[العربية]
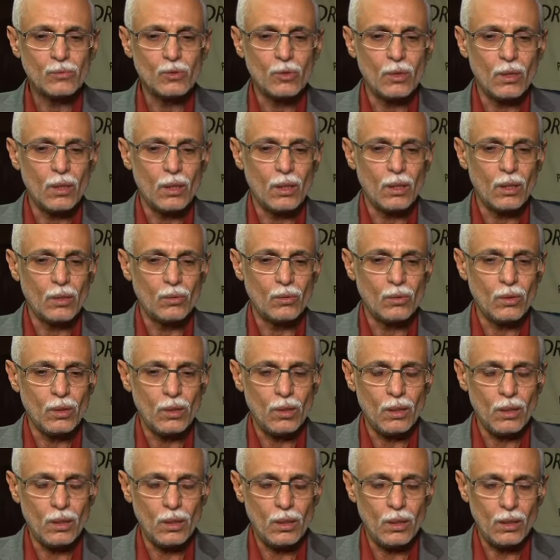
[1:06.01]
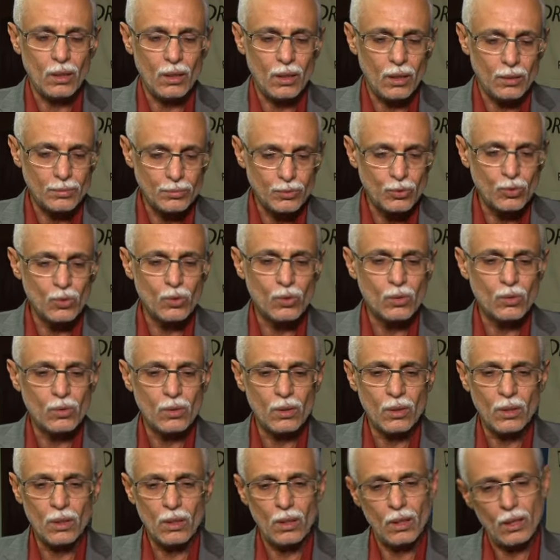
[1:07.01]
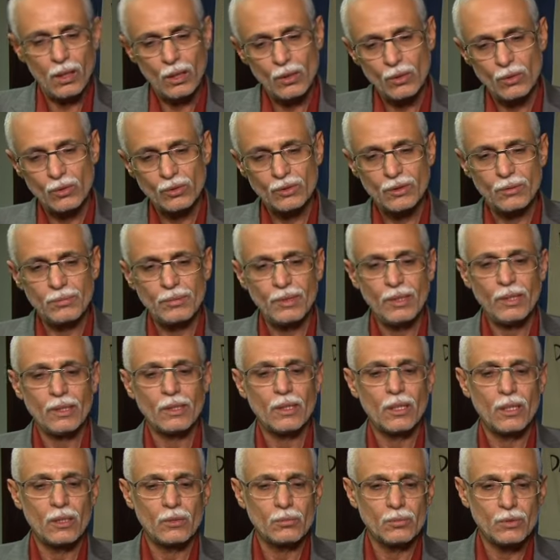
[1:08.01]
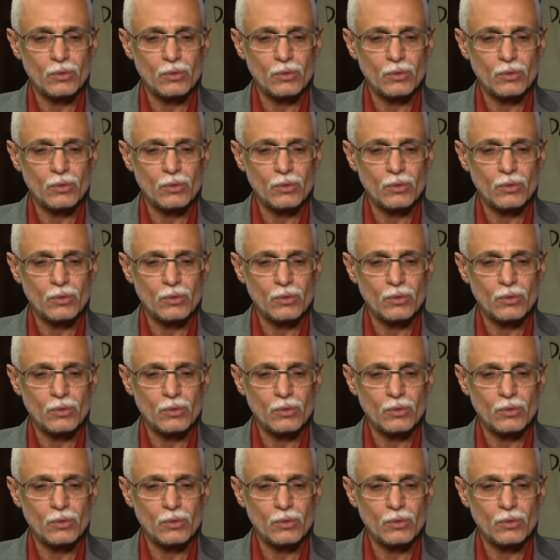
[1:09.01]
وأبوه وأهله جميعا كانوا